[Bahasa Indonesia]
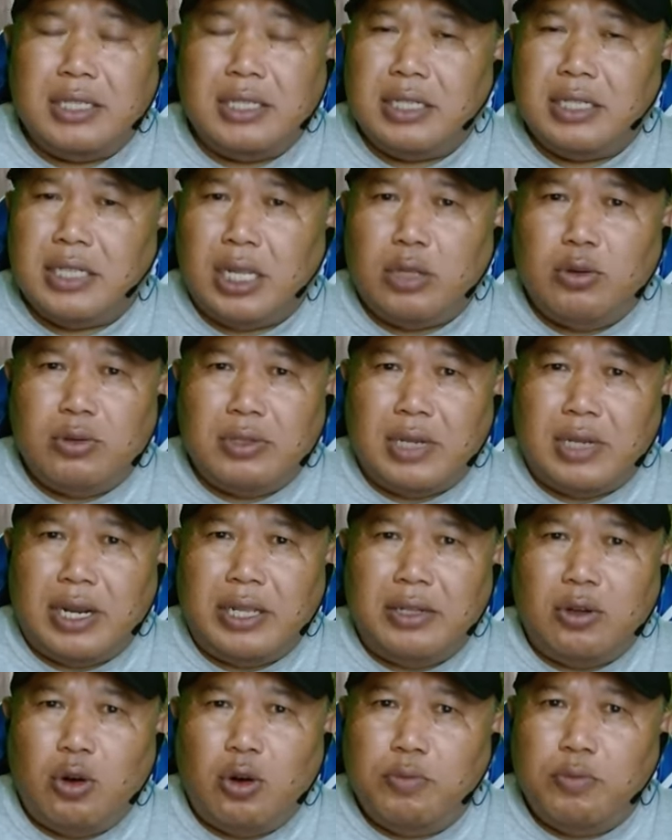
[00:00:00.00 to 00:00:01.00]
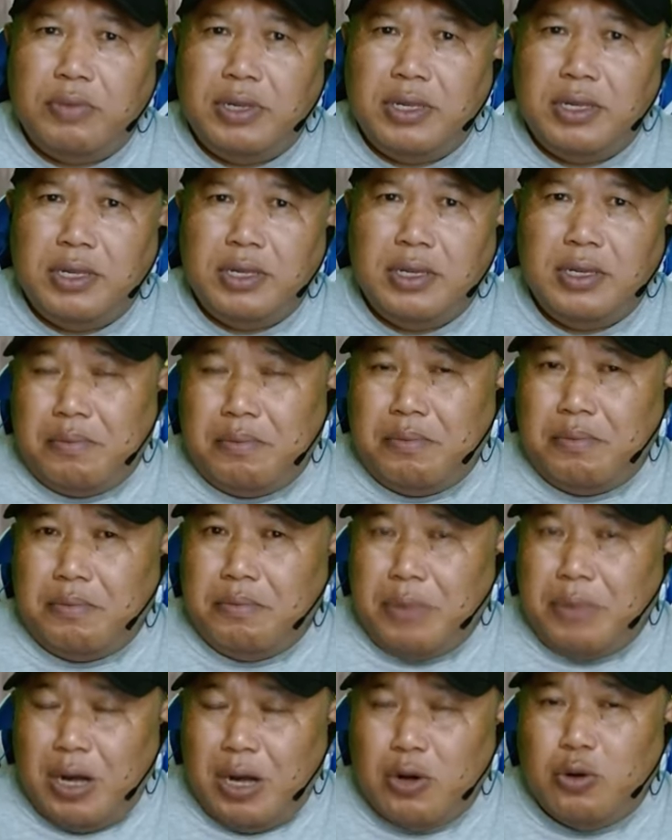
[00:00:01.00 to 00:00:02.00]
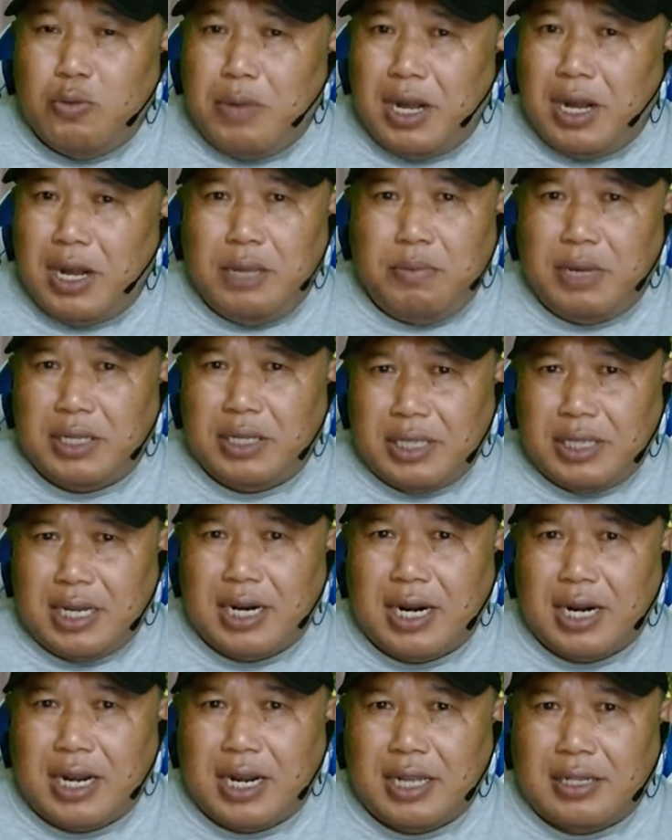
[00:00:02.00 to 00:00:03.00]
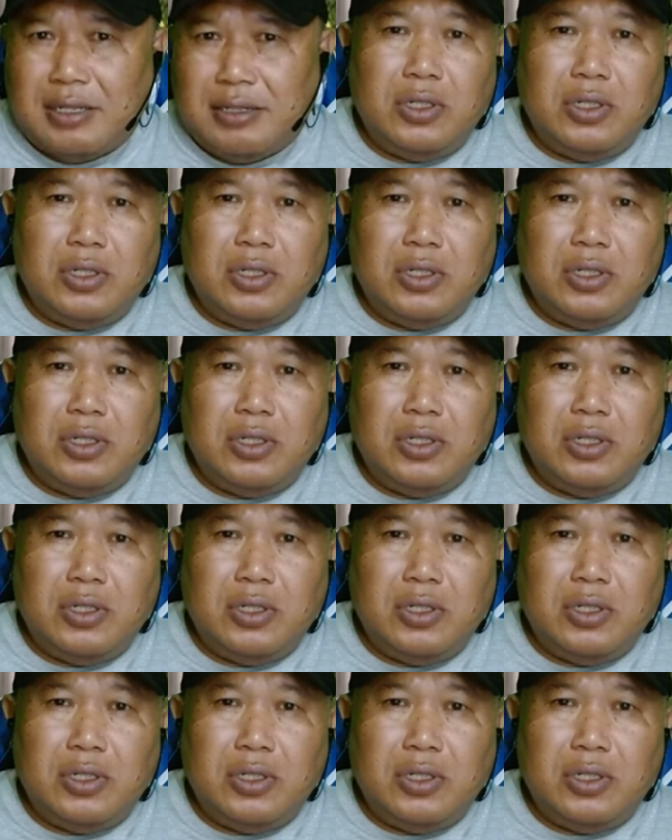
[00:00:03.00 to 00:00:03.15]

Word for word: satu tren hobi baru bagi masyarakat.